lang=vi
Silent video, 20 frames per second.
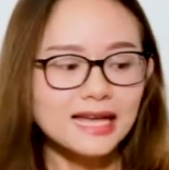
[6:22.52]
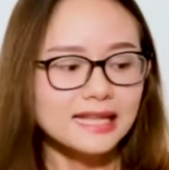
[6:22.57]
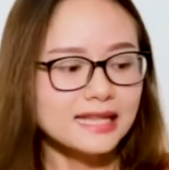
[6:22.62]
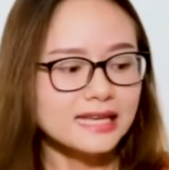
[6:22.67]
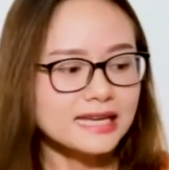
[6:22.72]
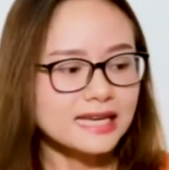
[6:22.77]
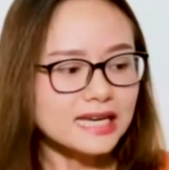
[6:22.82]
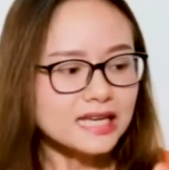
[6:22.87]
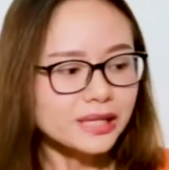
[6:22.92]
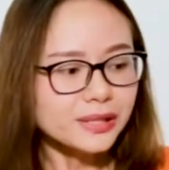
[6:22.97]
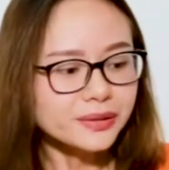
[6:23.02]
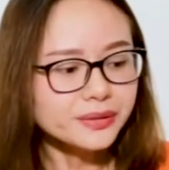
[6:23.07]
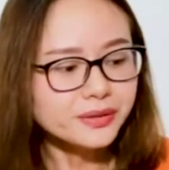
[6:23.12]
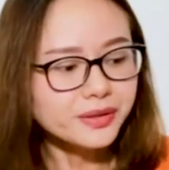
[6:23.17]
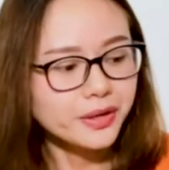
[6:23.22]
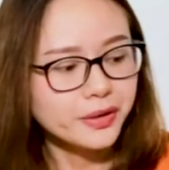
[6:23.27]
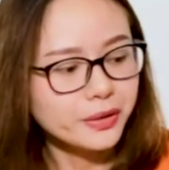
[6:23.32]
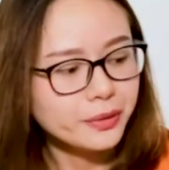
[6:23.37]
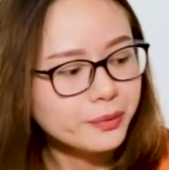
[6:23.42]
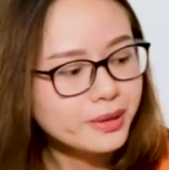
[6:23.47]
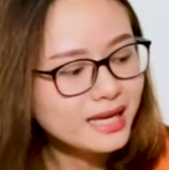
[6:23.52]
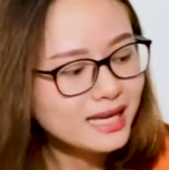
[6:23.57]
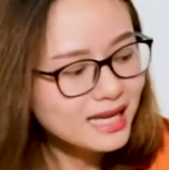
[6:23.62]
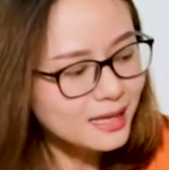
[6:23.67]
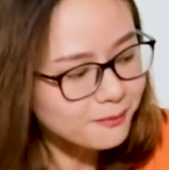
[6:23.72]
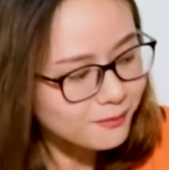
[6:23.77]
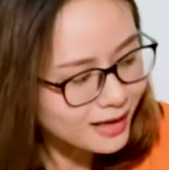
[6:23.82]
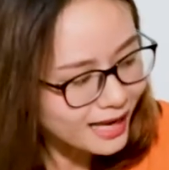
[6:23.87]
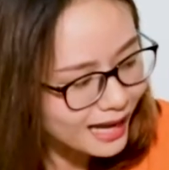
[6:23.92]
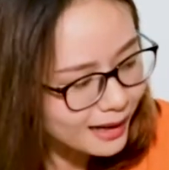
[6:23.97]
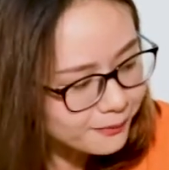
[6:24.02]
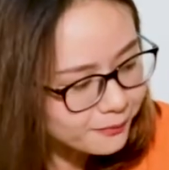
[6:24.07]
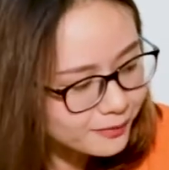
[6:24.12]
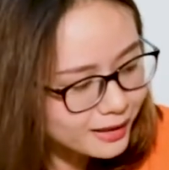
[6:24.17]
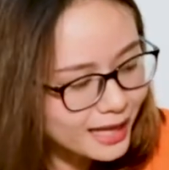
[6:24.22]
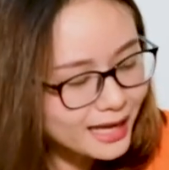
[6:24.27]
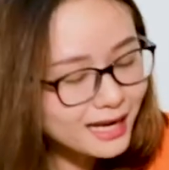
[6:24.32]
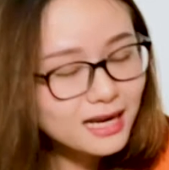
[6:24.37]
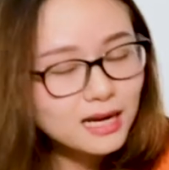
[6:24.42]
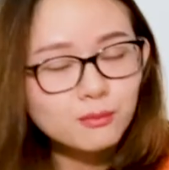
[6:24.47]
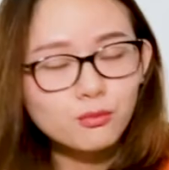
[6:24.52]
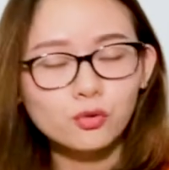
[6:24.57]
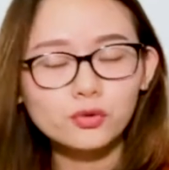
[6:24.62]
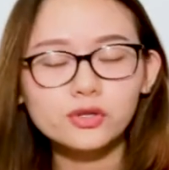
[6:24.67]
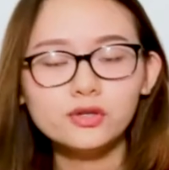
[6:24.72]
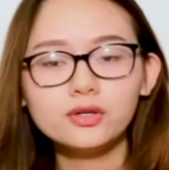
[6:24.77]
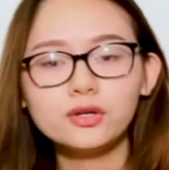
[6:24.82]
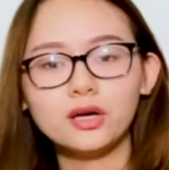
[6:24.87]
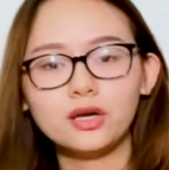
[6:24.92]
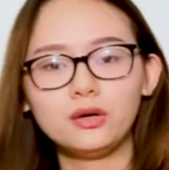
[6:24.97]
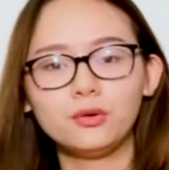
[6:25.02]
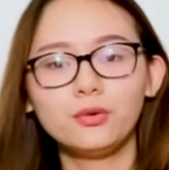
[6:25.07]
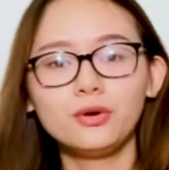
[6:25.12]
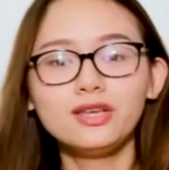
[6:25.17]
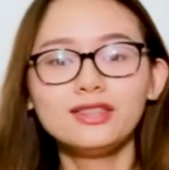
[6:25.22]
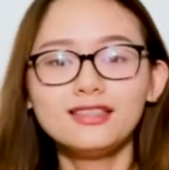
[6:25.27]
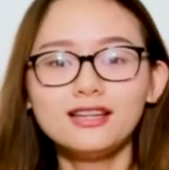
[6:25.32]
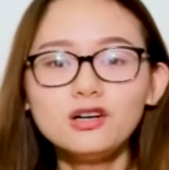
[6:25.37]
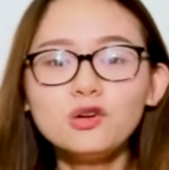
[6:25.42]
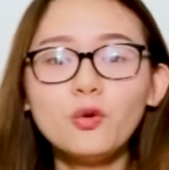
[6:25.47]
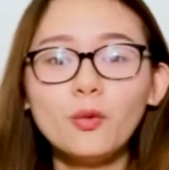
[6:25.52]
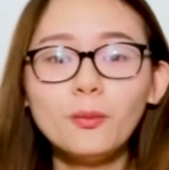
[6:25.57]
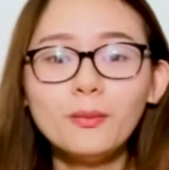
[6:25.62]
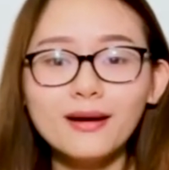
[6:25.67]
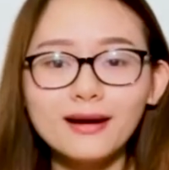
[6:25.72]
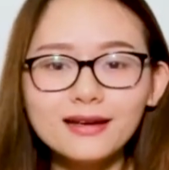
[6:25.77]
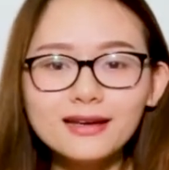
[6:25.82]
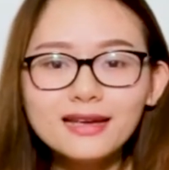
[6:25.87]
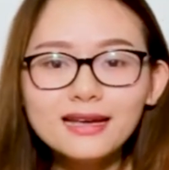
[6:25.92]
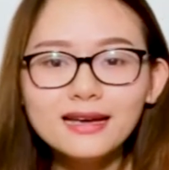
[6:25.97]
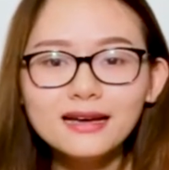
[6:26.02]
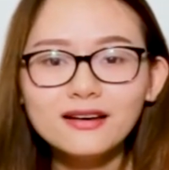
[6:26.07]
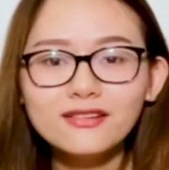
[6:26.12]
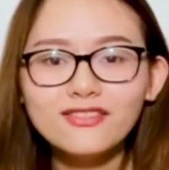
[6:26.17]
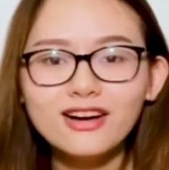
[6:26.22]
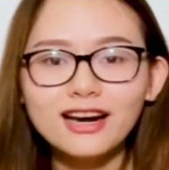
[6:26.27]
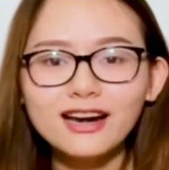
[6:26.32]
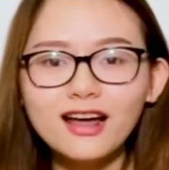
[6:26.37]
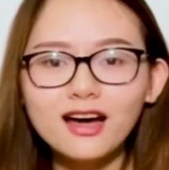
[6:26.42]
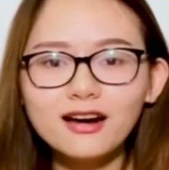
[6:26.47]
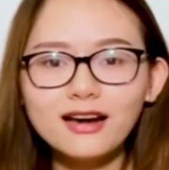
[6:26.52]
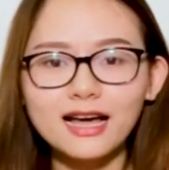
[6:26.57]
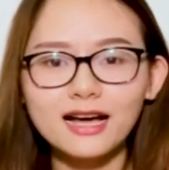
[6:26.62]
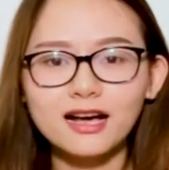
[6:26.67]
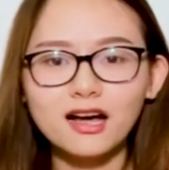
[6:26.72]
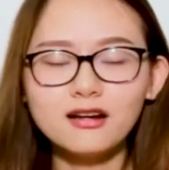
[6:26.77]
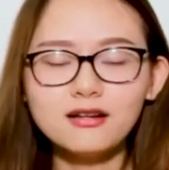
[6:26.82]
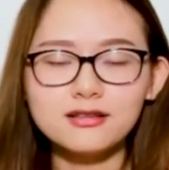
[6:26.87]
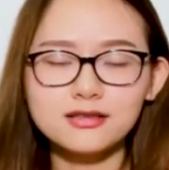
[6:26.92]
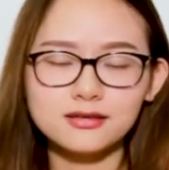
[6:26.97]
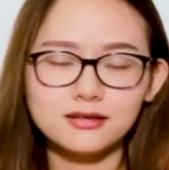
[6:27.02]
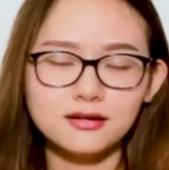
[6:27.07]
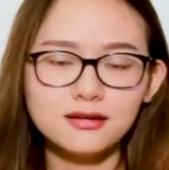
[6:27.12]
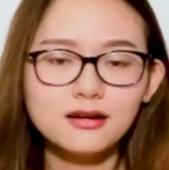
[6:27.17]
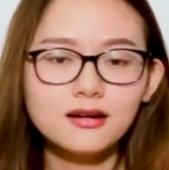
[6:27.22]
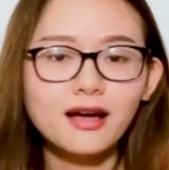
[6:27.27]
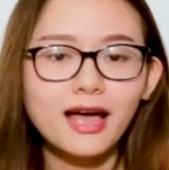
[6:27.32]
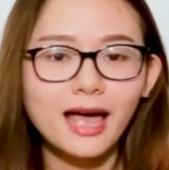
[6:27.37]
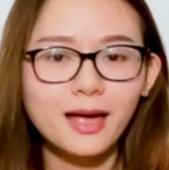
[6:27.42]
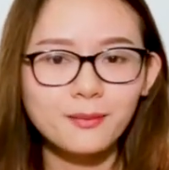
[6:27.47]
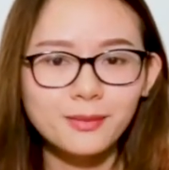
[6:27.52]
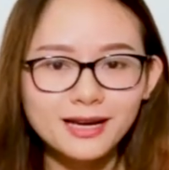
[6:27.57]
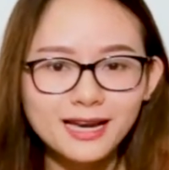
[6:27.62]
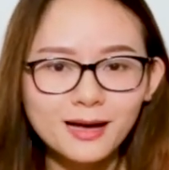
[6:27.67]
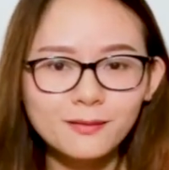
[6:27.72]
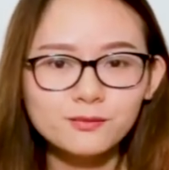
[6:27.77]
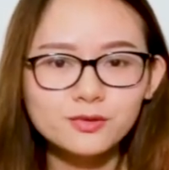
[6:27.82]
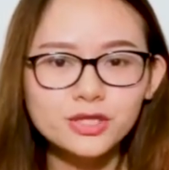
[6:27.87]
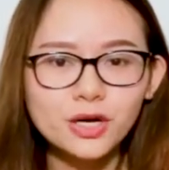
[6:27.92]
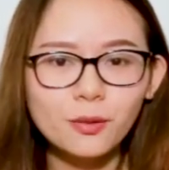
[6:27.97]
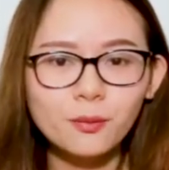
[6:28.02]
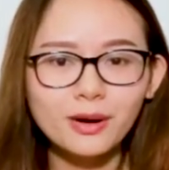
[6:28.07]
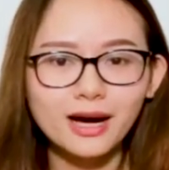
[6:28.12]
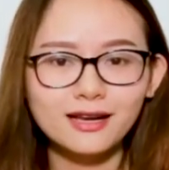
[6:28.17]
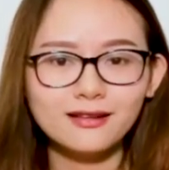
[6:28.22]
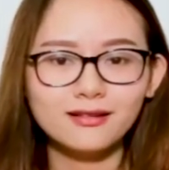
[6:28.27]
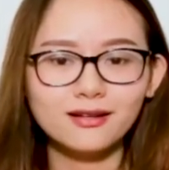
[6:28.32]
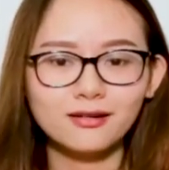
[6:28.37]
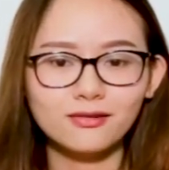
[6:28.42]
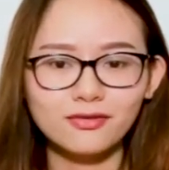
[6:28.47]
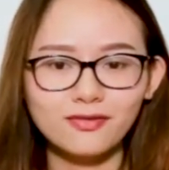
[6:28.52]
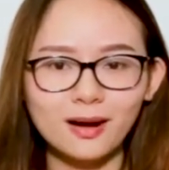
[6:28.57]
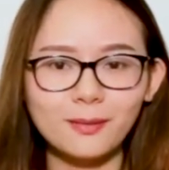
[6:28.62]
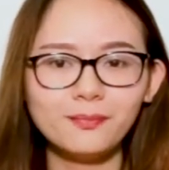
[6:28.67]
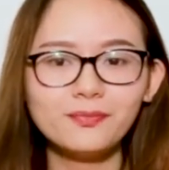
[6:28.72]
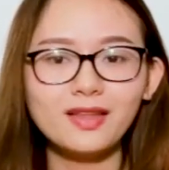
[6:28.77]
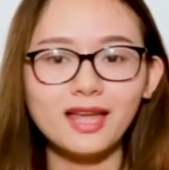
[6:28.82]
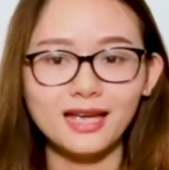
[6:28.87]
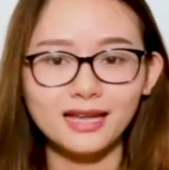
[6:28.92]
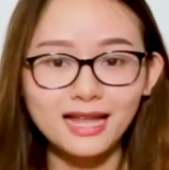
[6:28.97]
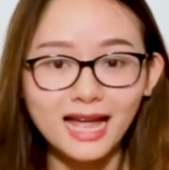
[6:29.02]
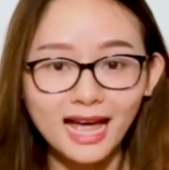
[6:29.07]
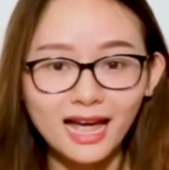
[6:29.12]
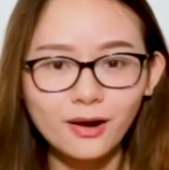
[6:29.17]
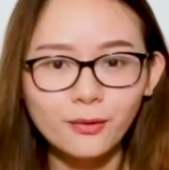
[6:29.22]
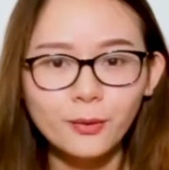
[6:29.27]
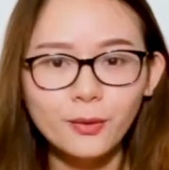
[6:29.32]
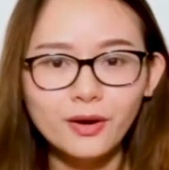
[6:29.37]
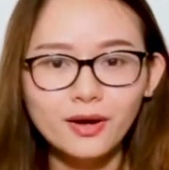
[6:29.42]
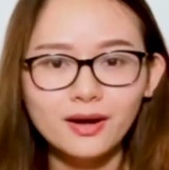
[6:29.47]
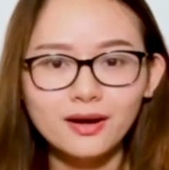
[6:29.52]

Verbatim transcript: thì cái thương hiệu Elite Lab đây là một thương hiệu uy tín của Mỹ và nó đã có lịch sử hơn 20 năm trong ngành thực phẩm thể thao